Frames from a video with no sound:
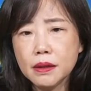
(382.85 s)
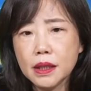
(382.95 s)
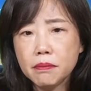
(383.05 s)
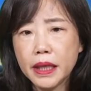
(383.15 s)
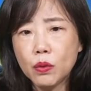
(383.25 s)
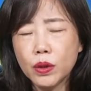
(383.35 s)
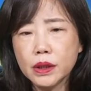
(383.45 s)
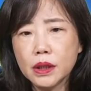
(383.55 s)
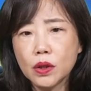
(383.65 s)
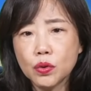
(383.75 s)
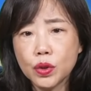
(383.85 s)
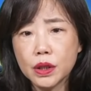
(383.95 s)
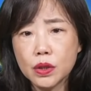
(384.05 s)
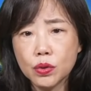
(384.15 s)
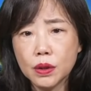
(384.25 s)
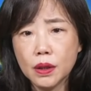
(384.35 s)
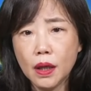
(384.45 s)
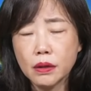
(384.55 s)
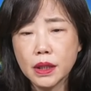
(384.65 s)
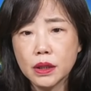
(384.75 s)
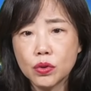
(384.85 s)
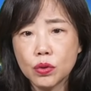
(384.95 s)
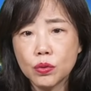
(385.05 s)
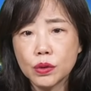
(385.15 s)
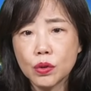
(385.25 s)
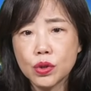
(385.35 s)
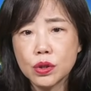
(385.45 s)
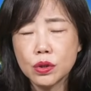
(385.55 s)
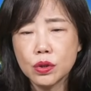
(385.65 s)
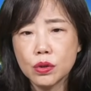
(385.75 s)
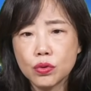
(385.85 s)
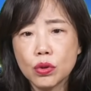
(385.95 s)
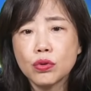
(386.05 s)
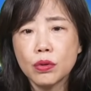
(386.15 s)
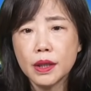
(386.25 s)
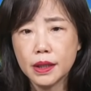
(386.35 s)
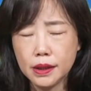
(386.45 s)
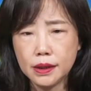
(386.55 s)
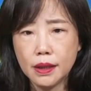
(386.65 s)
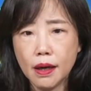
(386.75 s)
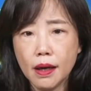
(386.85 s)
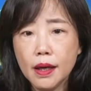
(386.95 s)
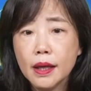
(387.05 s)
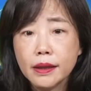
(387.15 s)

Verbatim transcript: 那个美国呢都觉得说，好像你中国都是说说而已啊。